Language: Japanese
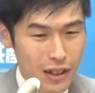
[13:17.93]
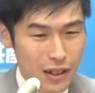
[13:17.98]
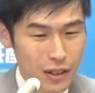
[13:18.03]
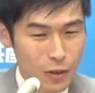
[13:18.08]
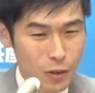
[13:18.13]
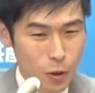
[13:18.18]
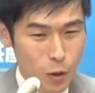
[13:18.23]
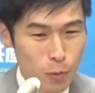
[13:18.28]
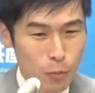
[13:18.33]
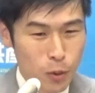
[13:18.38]

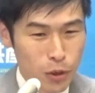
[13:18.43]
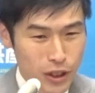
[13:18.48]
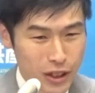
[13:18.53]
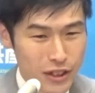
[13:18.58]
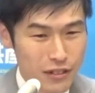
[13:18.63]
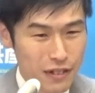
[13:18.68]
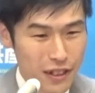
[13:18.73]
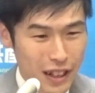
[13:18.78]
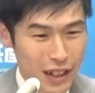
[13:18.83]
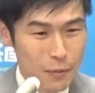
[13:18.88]
これ根本
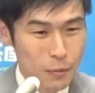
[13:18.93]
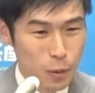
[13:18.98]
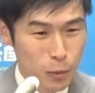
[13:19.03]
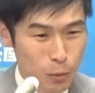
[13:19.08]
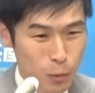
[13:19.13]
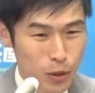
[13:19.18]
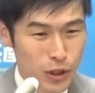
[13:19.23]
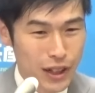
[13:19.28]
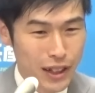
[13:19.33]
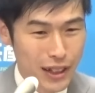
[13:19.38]
的には何も
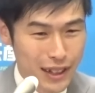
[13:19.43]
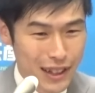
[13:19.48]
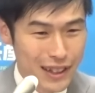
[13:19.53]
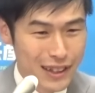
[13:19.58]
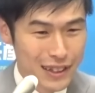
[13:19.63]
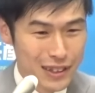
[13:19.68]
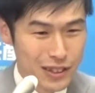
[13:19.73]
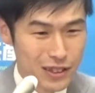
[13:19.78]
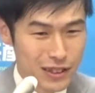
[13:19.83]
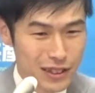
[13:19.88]
問題解
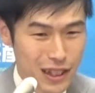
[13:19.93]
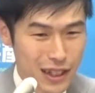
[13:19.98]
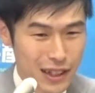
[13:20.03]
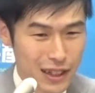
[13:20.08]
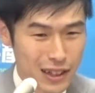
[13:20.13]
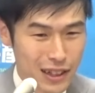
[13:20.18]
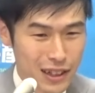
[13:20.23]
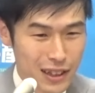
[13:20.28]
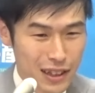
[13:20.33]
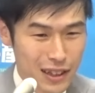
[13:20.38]
決しな
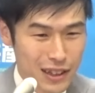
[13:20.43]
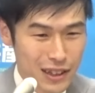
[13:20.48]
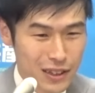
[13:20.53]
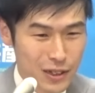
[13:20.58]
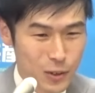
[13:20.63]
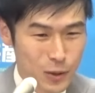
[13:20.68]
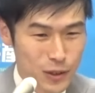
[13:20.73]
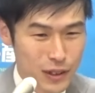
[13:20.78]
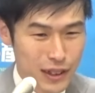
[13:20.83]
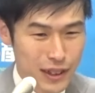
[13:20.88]
い
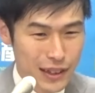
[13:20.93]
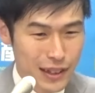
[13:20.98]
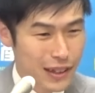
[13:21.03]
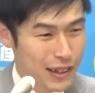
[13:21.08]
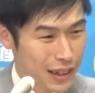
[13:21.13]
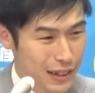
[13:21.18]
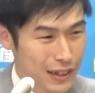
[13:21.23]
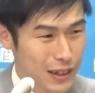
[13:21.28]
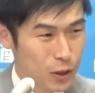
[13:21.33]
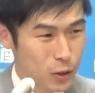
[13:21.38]
修正
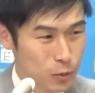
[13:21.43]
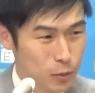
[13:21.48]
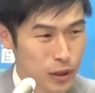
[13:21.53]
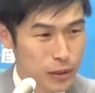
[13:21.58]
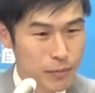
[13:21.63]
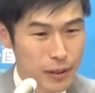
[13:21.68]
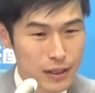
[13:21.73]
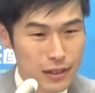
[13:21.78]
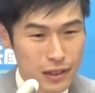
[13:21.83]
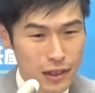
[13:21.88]
提案だと思
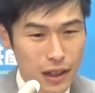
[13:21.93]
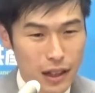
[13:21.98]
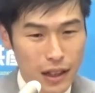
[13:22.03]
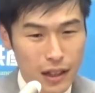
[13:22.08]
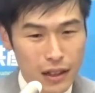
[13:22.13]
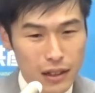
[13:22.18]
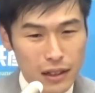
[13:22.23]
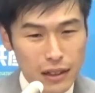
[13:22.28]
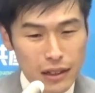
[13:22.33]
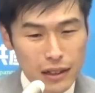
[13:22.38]
います
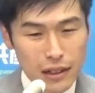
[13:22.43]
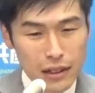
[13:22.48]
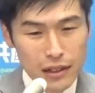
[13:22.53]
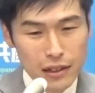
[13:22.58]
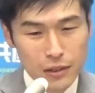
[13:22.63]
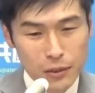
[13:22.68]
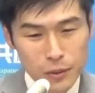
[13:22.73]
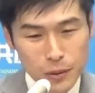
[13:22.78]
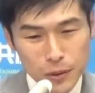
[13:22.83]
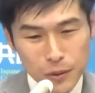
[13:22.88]
が、
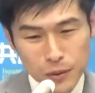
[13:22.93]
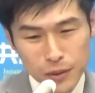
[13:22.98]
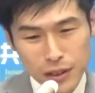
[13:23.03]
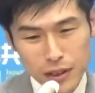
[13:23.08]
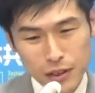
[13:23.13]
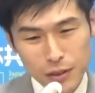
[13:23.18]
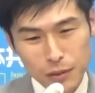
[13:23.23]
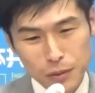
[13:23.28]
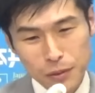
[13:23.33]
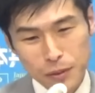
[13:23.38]
そのよう
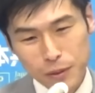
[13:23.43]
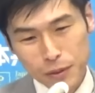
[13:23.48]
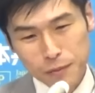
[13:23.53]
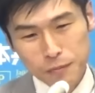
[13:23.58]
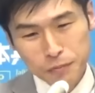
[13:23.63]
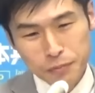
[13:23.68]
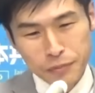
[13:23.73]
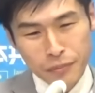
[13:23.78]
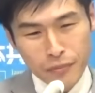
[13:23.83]
にその、